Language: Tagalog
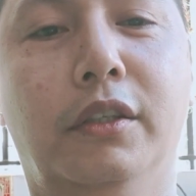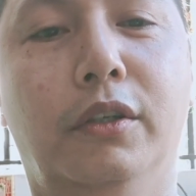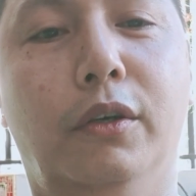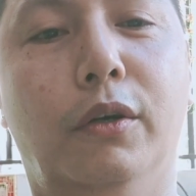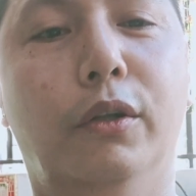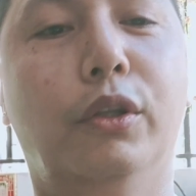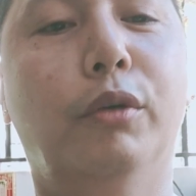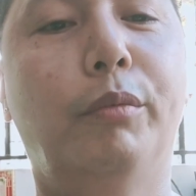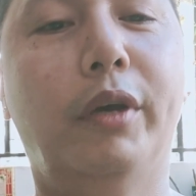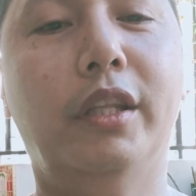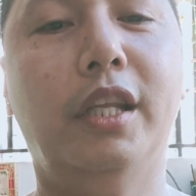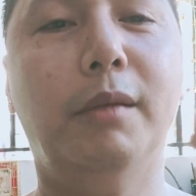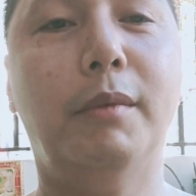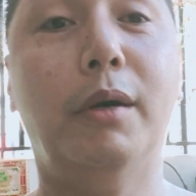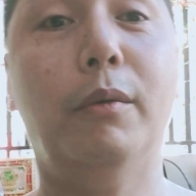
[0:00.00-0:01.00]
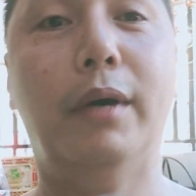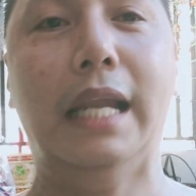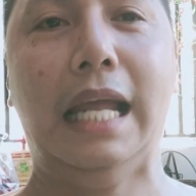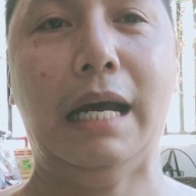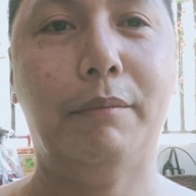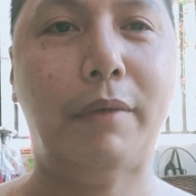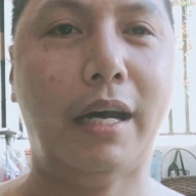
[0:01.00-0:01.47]
Although pwede namang
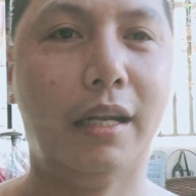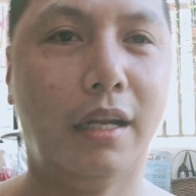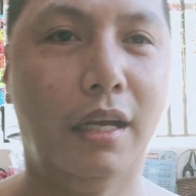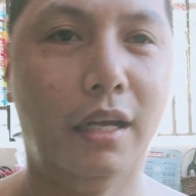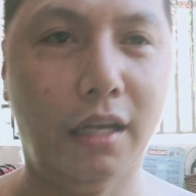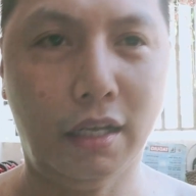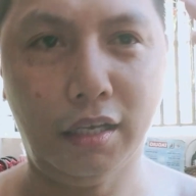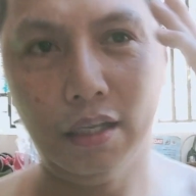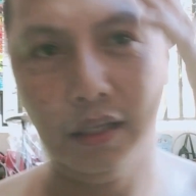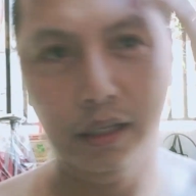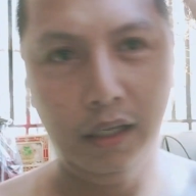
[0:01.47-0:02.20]
wala para